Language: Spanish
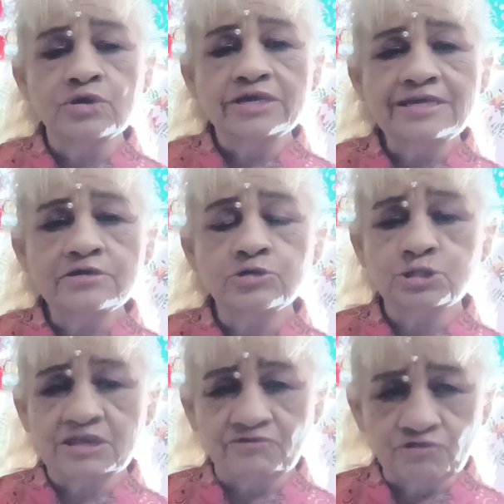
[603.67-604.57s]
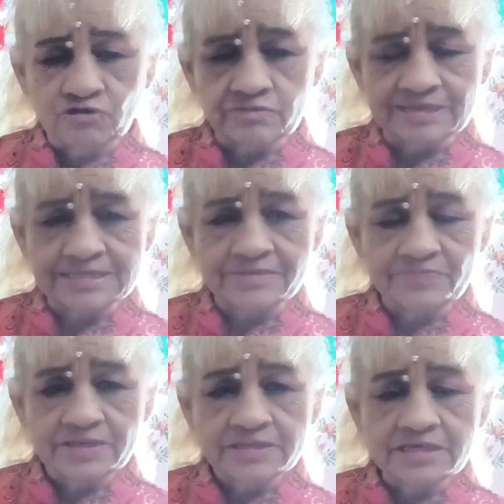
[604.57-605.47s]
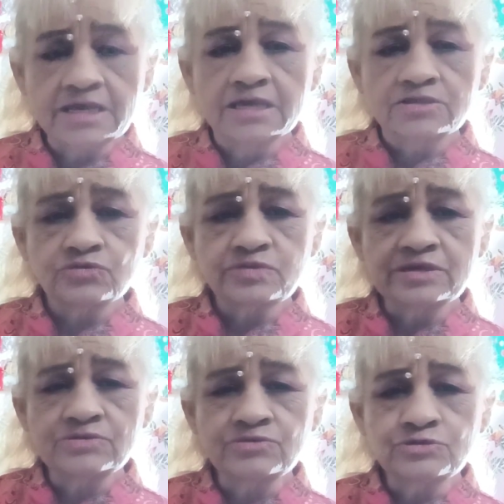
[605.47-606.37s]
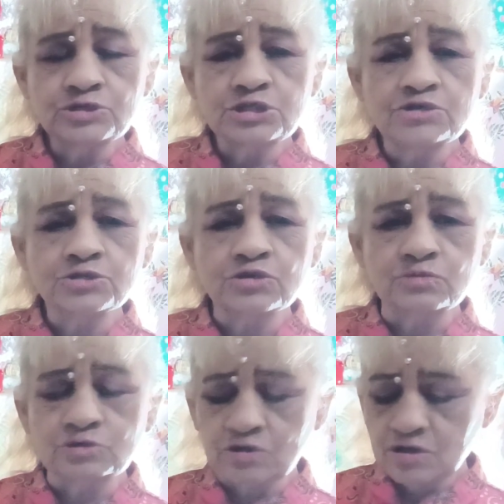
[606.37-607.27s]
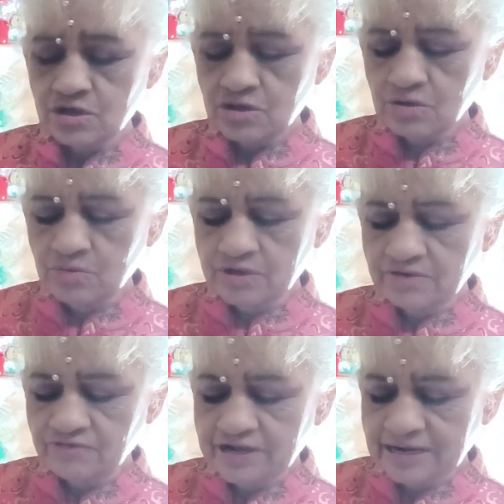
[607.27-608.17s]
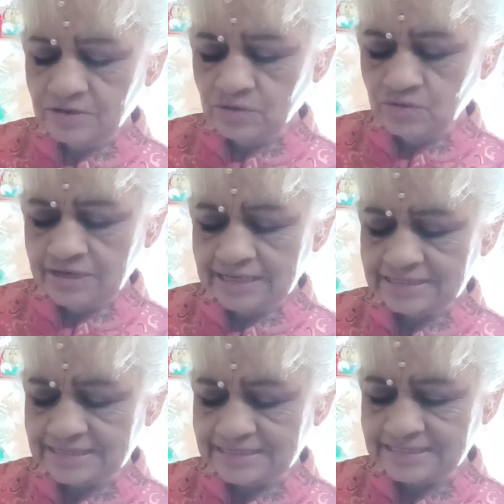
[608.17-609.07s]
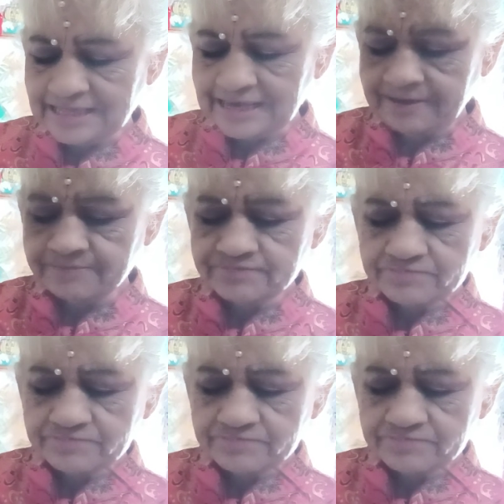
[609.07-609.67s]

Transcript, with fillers: hijos deformes, ¿sí? Tuvieron unos hijos como, como que fueran unas, este,